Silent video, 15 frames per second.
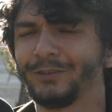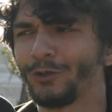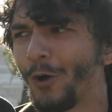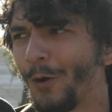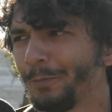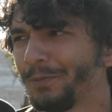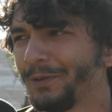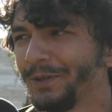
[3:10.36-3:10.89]

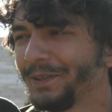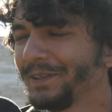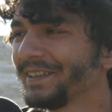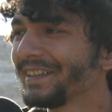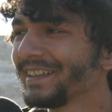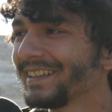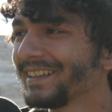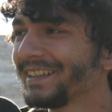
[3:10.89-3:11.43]
Top,
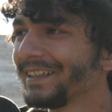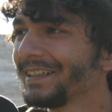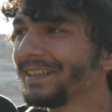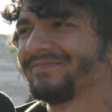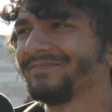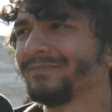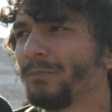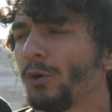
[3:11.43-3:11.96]

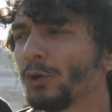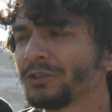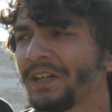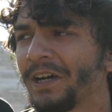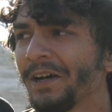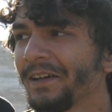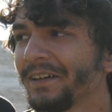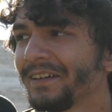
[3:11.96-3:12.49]

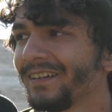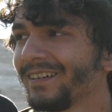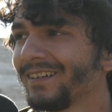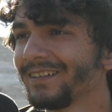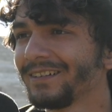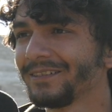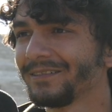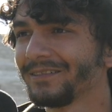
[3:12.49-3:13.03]
pota.
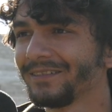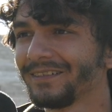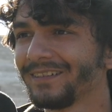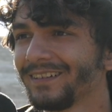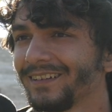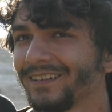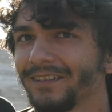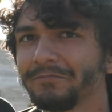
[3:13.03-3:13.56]

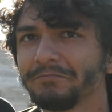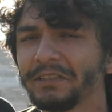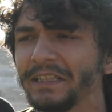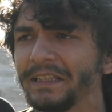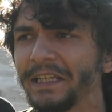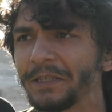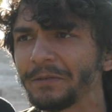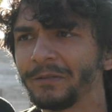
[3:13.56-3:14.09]

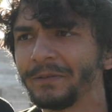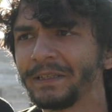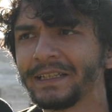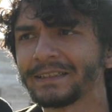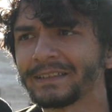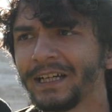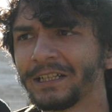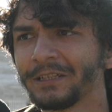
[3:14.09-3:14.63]
İki kelime bile
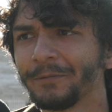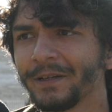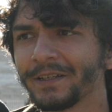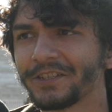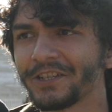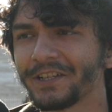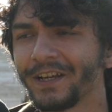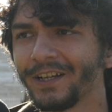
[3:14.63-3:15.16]
yeterli
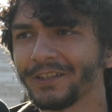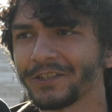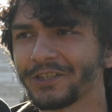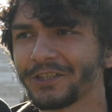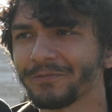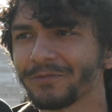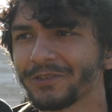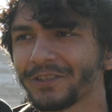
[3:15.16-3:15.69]
bence ya,
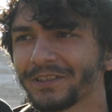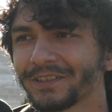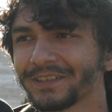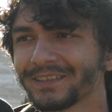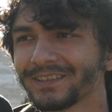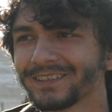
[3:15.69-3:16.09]
anlaşılmıştır.